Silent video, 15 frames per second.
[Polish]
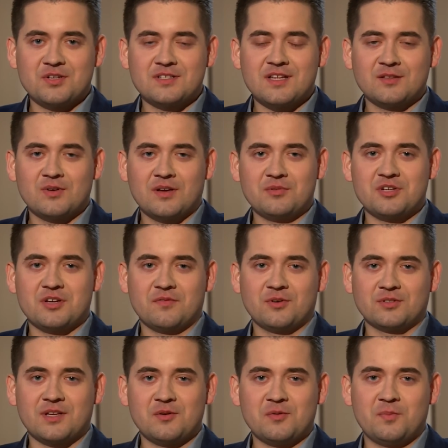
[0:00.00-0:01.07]
Znajdujemy się w
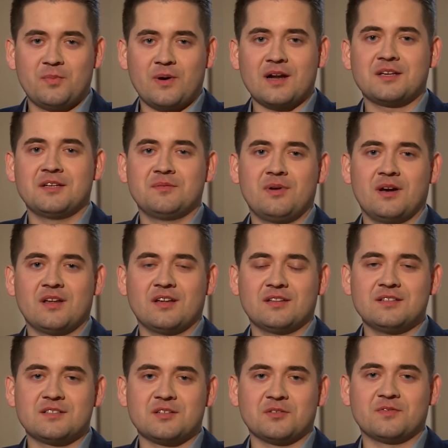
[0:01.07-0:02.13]
hotelu Parking by
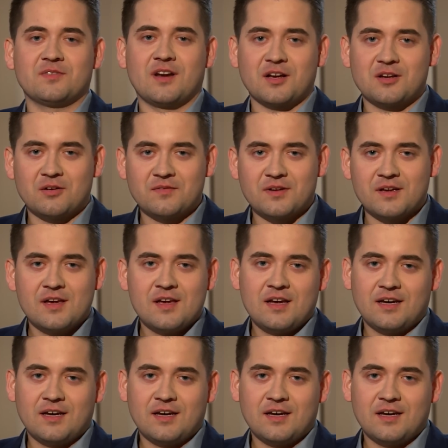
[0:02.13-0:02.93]
Radisson w Krakowie,